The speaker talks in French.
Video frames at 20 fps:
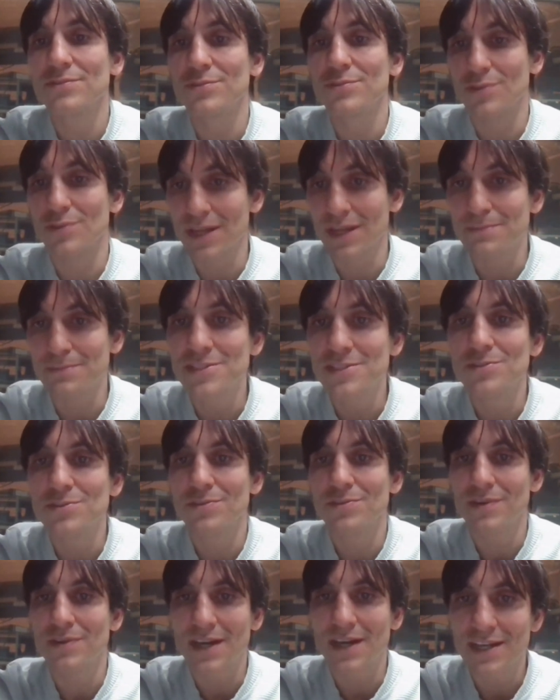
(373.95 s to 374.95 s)
de la
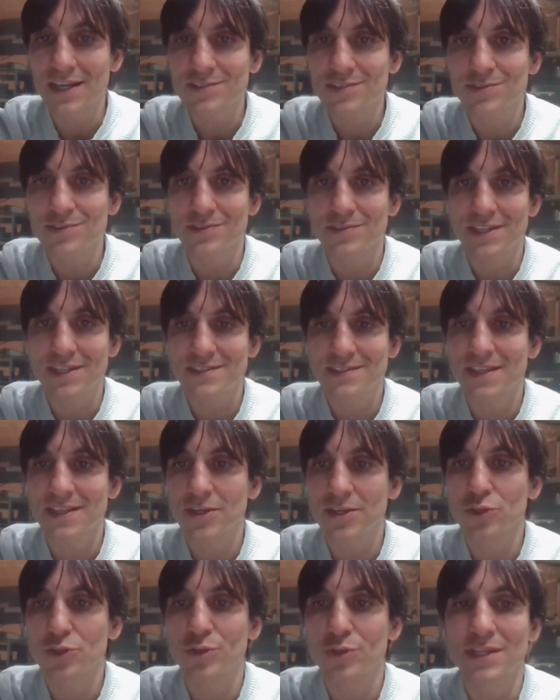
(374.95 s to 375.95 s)
mission Action
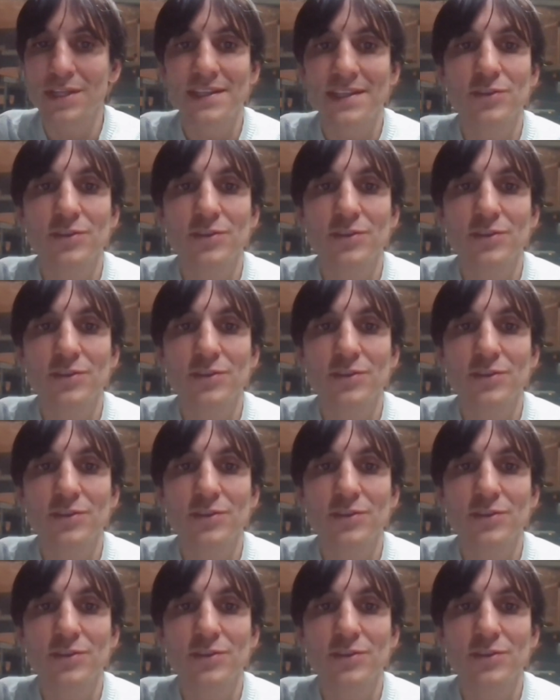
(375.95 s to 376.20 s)
extérieure de l'État